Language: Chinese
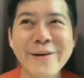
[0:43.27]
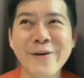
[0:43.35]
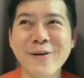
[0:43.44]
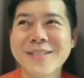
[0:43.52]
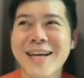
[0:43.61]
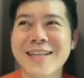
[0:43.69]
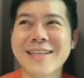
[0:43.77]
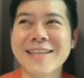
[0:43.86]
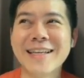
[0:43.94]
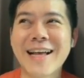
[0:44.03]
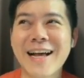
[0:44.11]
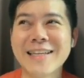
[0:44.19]
我想你
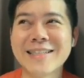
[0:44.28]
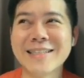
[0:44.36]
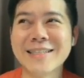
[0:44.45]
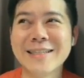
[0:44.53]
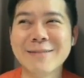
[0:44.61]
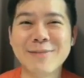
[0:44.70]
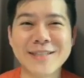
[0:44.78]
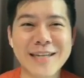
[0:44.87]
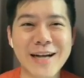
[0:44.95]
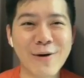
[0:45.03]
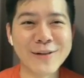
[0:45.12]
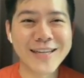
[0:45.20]
应该是比
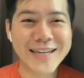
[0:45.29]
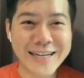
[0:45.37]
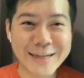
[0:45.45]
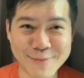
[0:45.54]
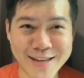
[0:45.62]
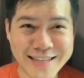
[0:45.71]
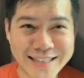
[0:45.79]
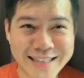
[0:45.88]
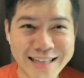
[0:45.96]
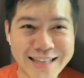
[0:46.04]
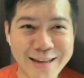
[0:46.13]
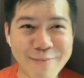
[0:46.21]
较特别一
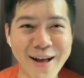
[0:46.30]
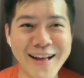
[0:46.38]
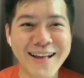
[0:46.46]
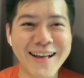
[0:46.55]
点点吧。